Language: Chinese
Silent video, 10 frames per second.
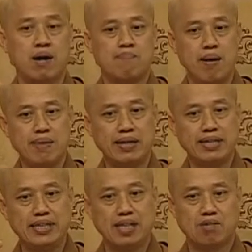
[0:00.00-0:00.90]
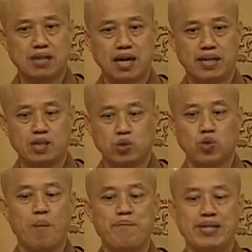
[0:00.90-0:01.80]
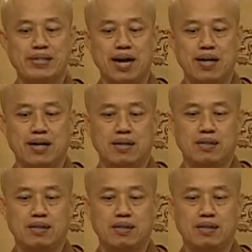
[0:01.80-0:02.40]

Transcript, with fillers: 慢慢的引导他呢，转变他，